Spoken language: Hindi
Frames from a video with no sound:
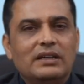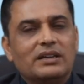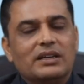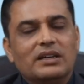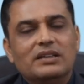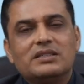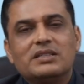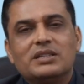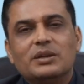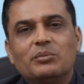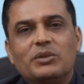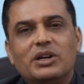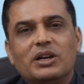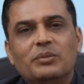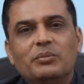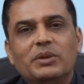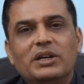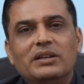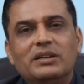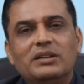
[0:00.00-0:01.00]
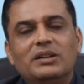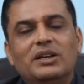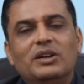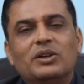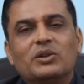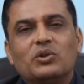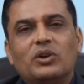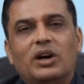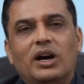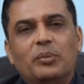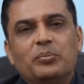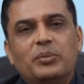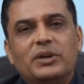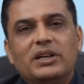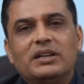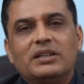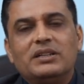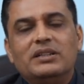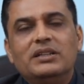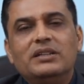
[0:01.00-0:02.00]
कैल्शियम कम है तो आपकी
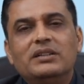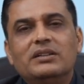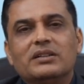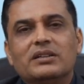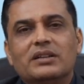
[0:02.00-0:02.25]
हड्डी